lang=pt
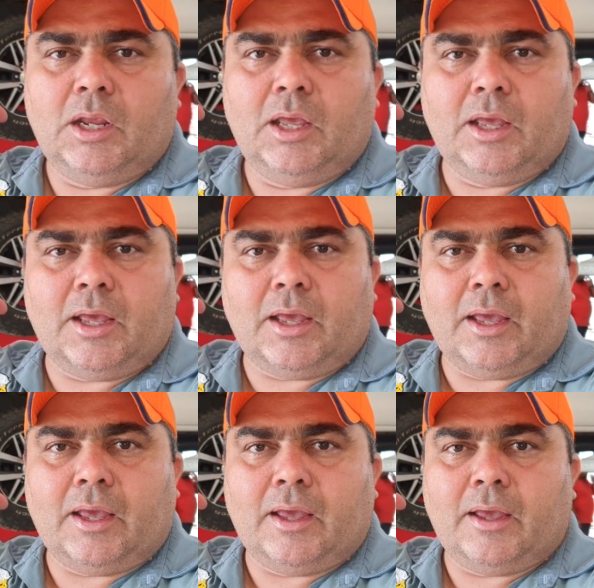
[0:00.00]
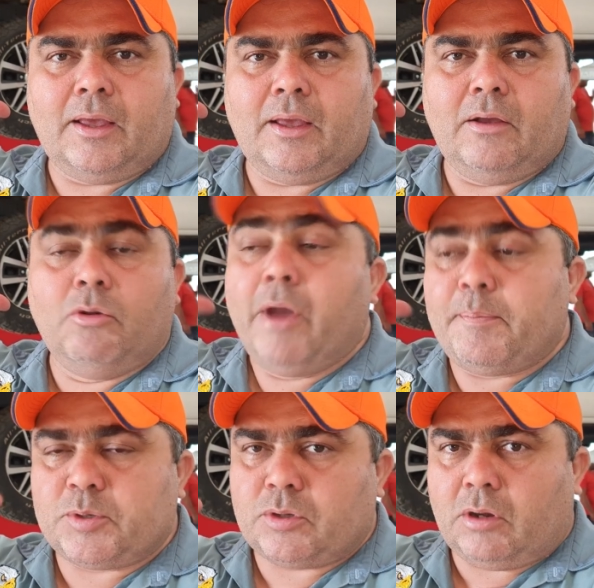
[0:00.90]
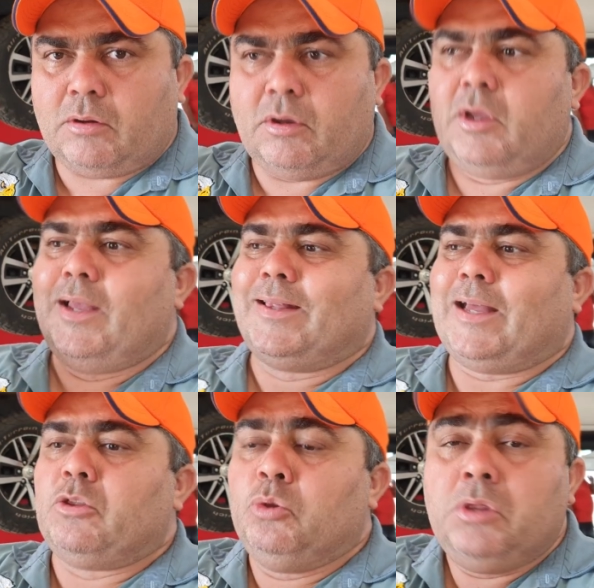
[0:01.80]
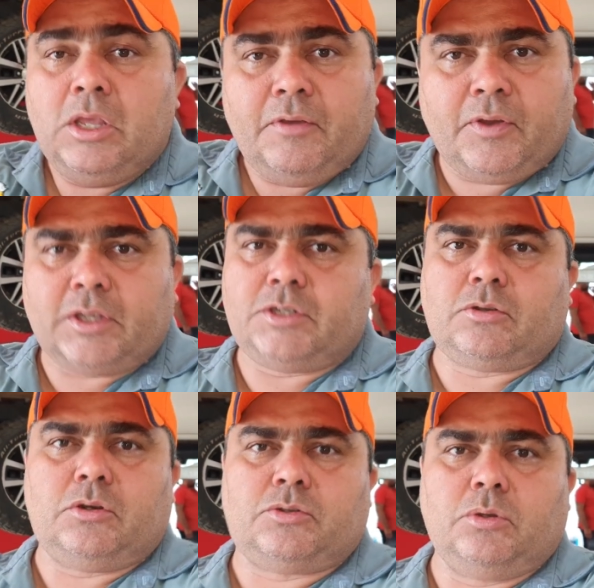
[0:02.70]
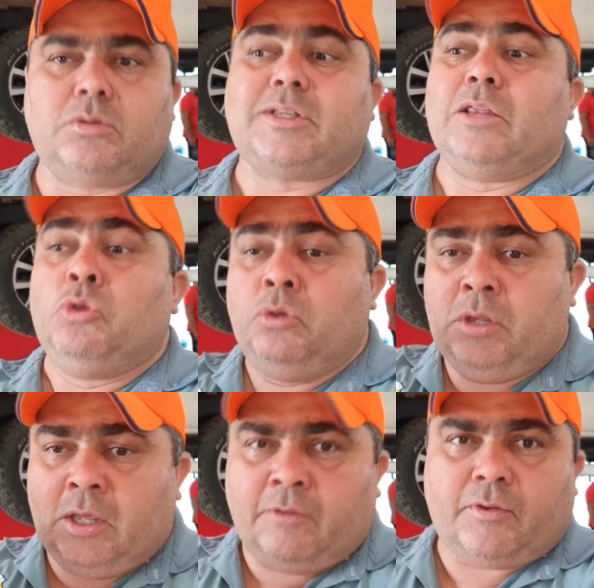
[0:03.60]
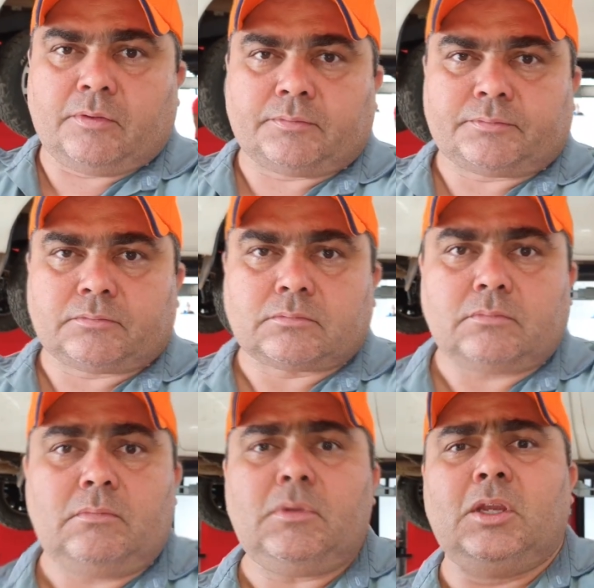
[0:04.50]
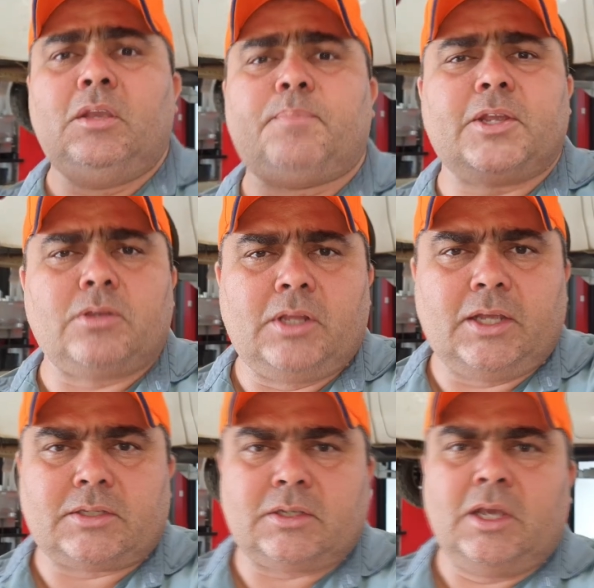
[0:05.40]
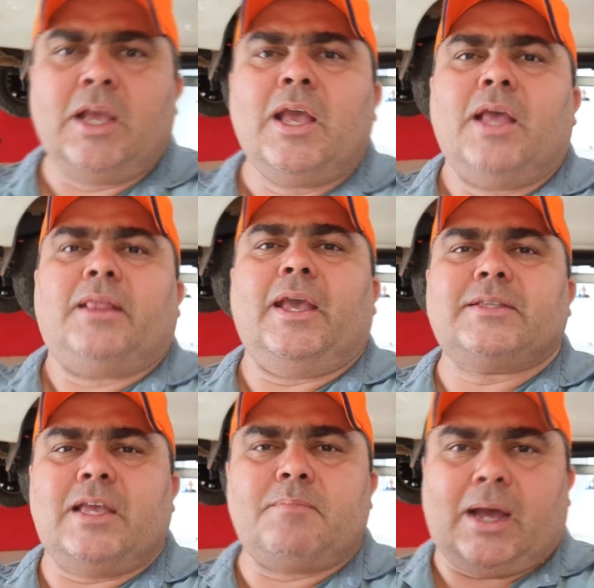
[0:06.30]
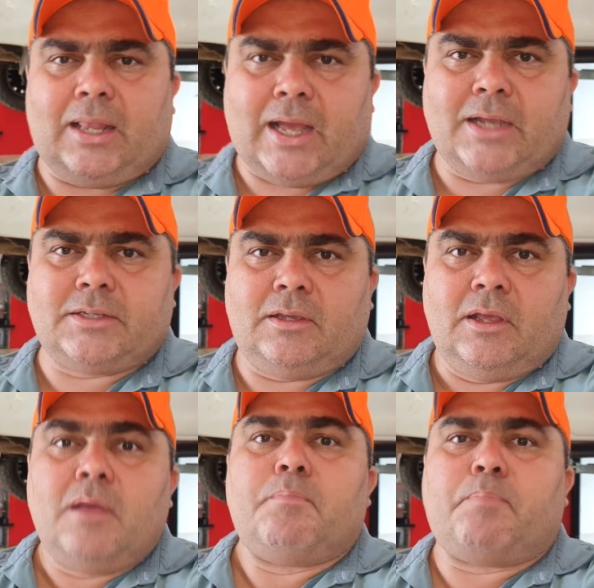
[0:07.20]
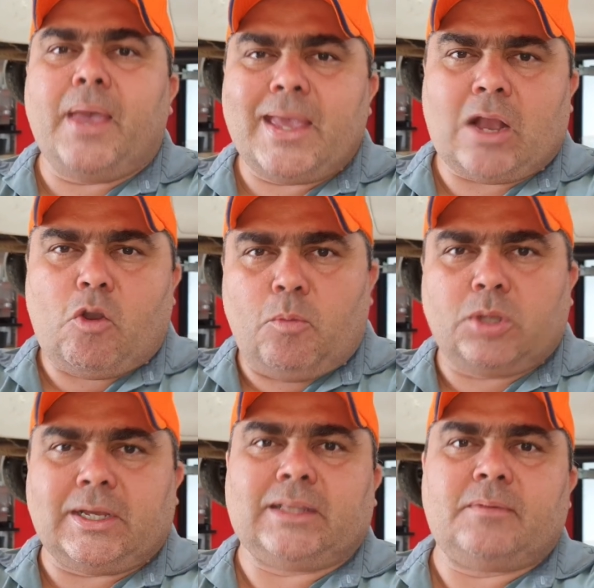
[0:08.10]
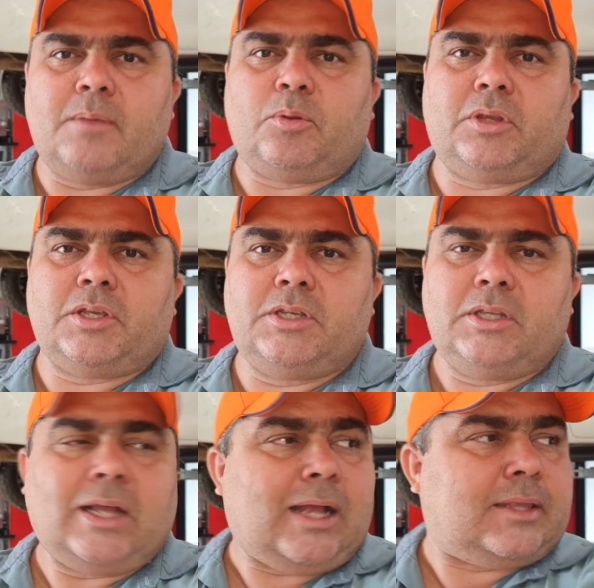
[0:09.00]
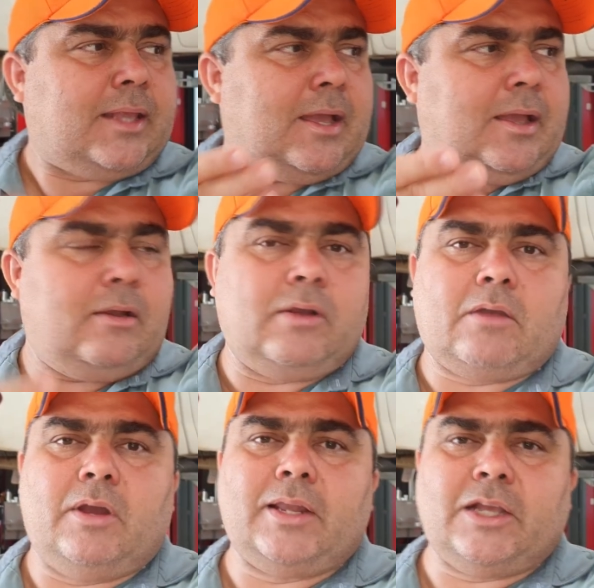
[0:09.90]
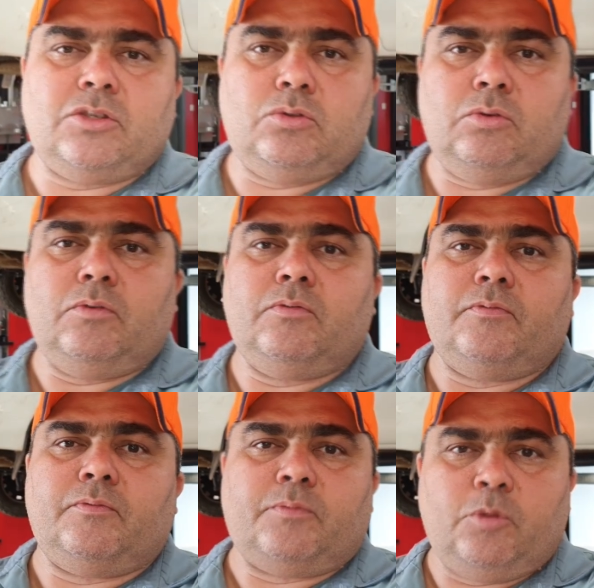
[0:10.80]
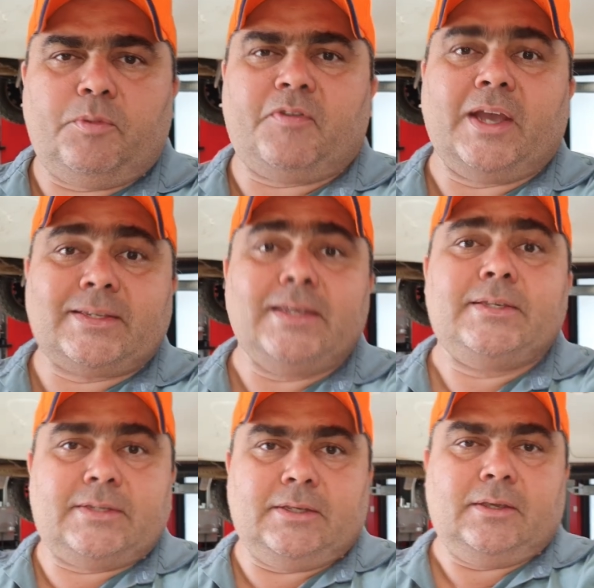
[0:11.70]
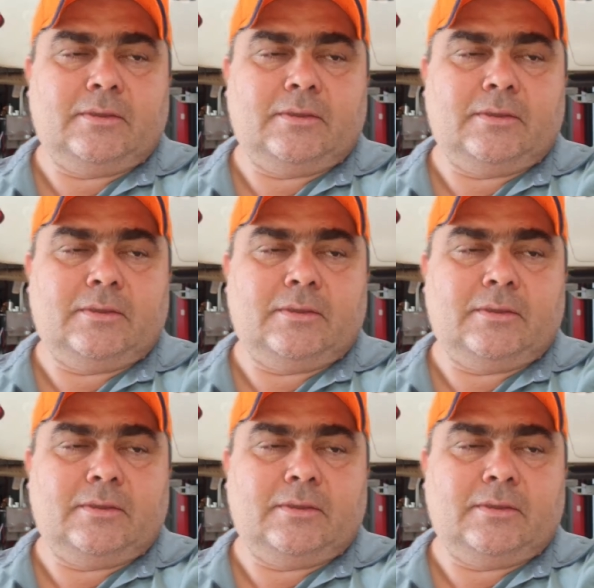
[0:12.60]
é, o Repsol está no nível desses olhos todos, está no nível. Impressionante. Desde a embalagem, bem acomodada, bem protegida, até a qualidade do lubrificante em si,